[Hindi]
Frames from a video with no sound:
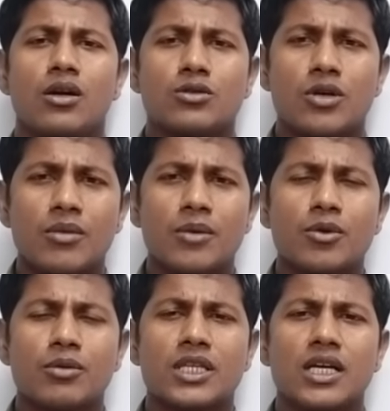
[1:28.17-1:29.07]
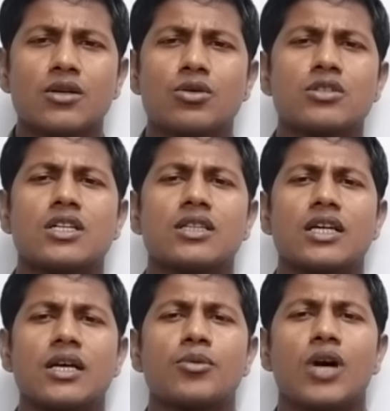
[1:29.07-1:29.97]
और जो हम आपको बताएंगे हो सकता
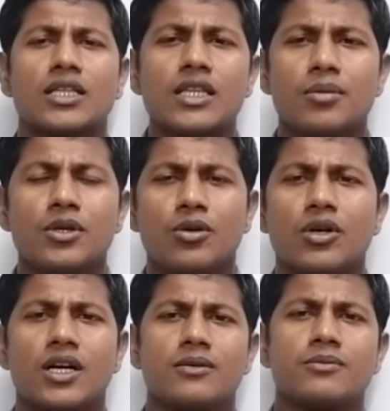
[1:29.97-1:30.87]
है कि आपको आता भी होगा